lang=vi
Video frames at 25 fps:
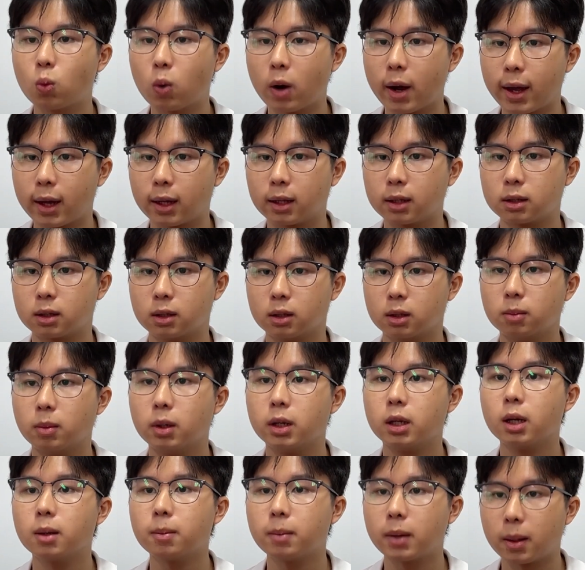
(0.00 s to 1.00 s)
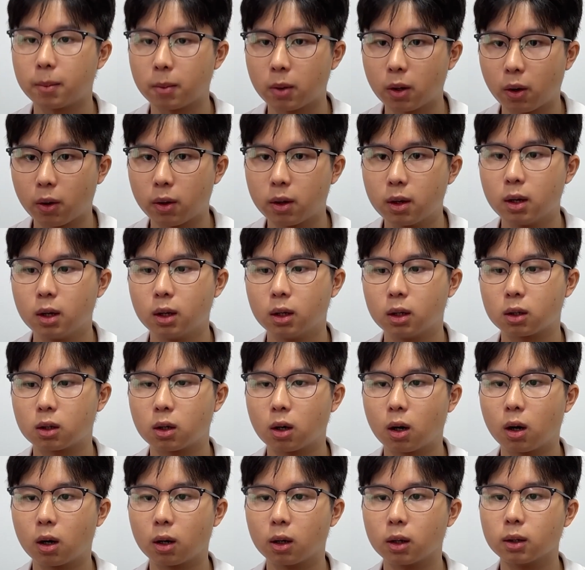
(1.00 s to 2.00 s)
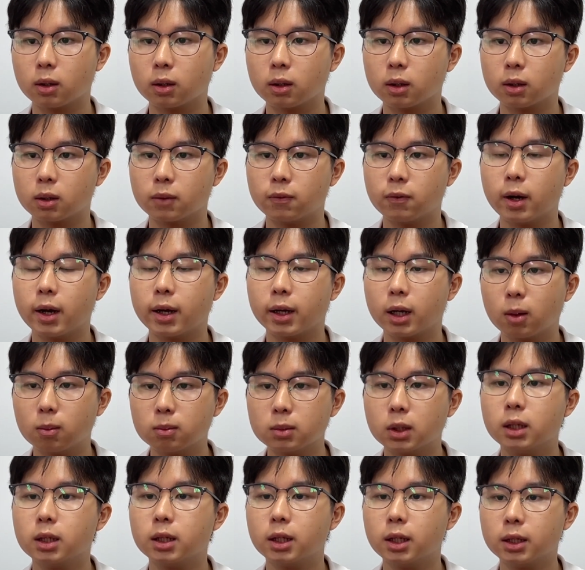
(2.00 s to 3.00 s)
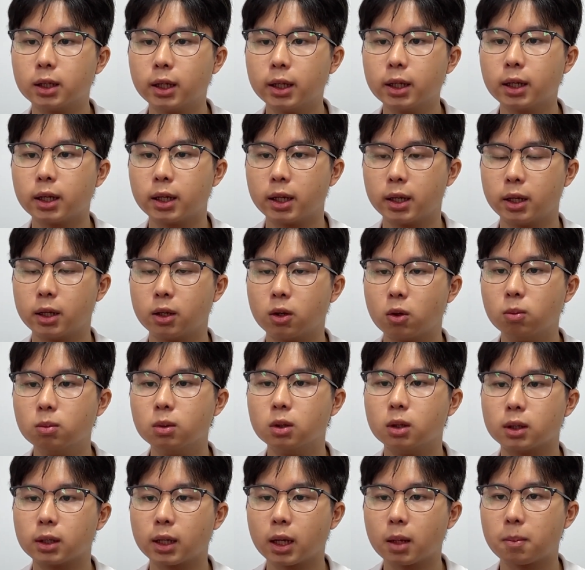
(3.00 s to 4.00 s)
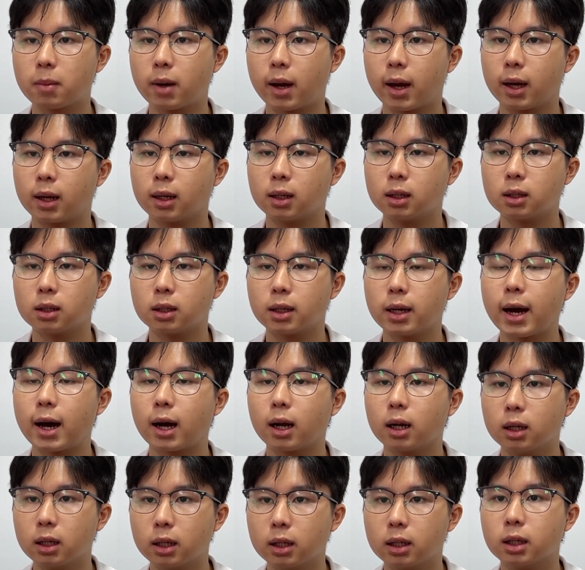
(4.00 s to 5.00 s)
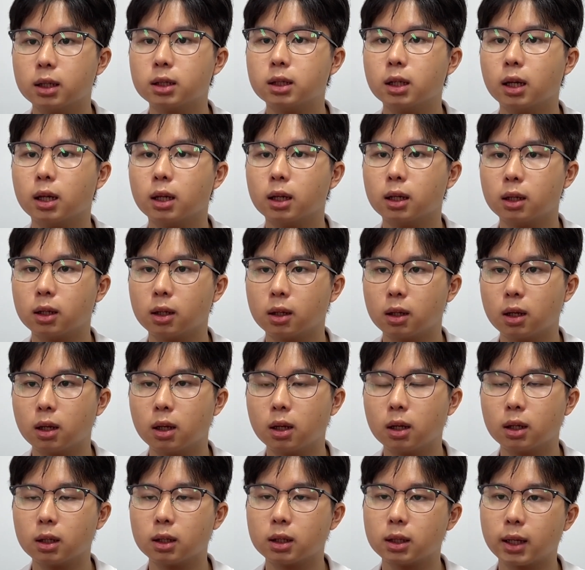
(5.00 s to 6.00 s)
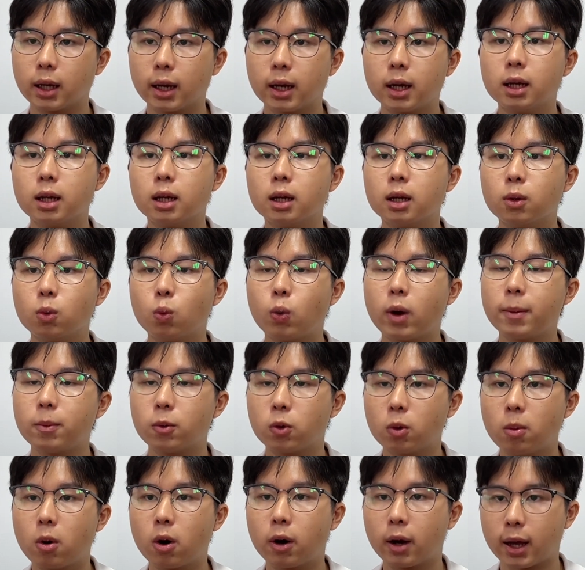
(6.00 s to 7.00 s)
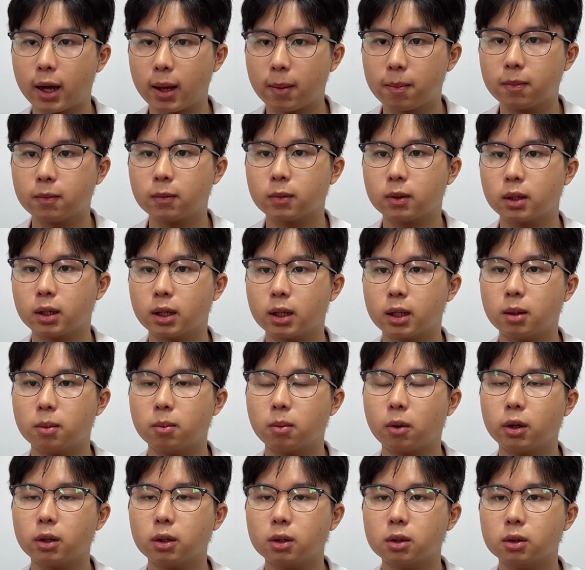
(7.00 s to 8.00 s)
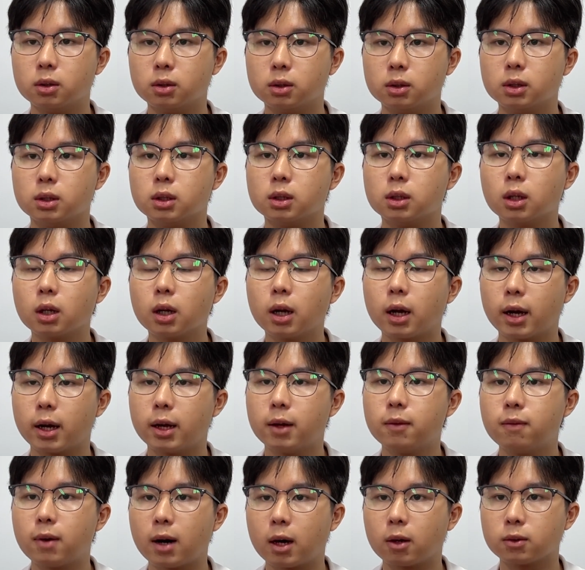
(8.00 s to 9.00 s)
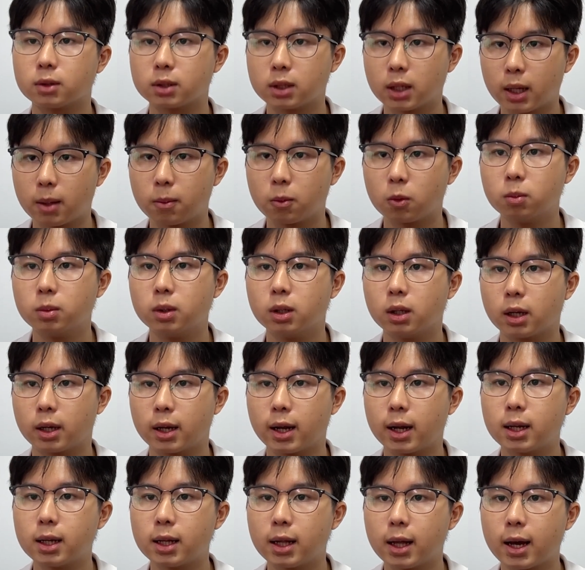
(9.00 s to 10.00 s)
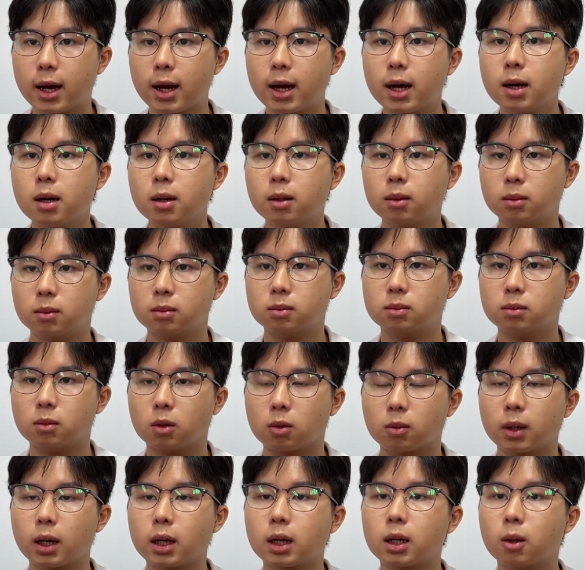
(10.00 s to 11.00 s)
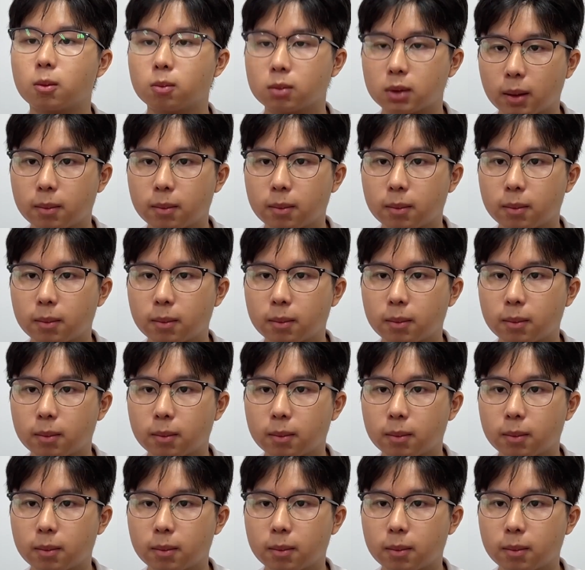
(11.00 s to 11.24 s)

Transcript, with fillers: quan từ bên nhóm em thôi còn về thông tin chi tiết thì cũng được các bạn đăng lên ở trên cái web của bọn em thì mọi người có thể vào xem cũng như là đánh giá một cách công